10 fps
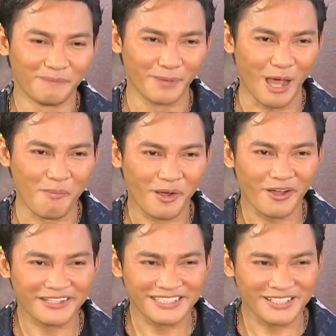เรามัน
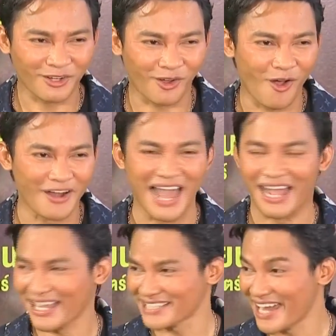ก็คอหนัง
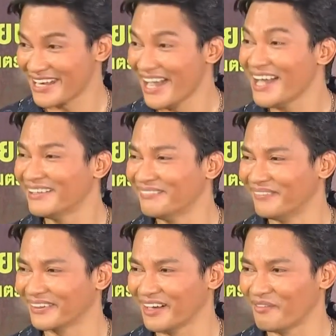แอคชั่นนะ
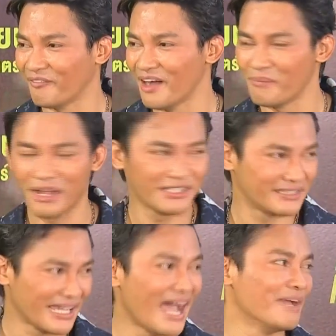มันก็แบบว่ามันก็
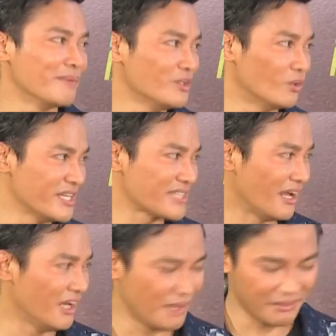ใช่มันอยู่ในสา
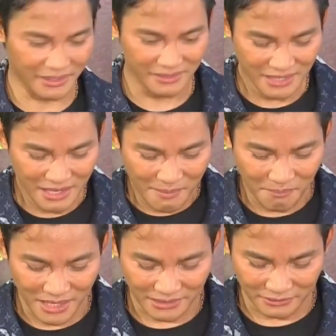ยเลือดมันมัน
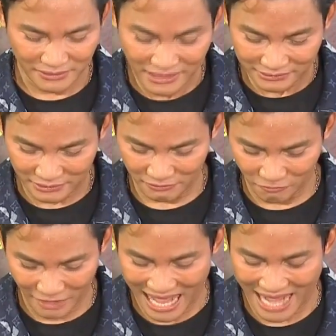เมื่อนึกถึง
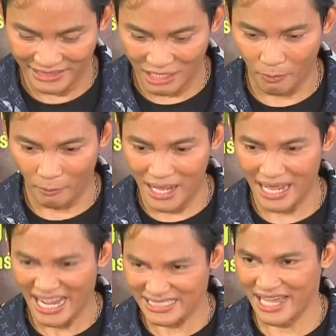เวลาที่เราแบบว่า
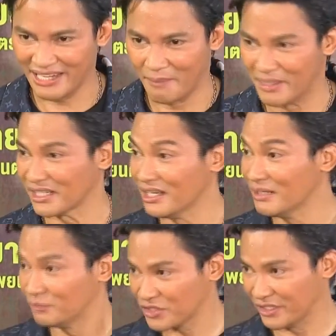แอคชั่นเนี่ยมันจะลื
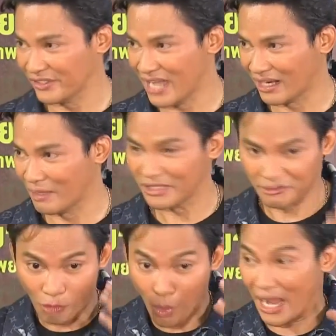มทุกสิ่งทุกอย่างเลยมัน
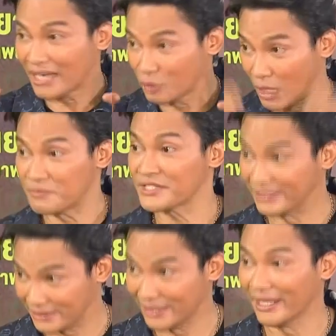จะโฟกัสอยู่กับสิ่
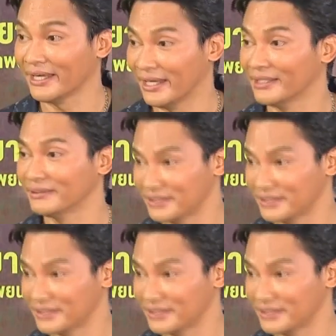งสิ่งนั้นนะฮะ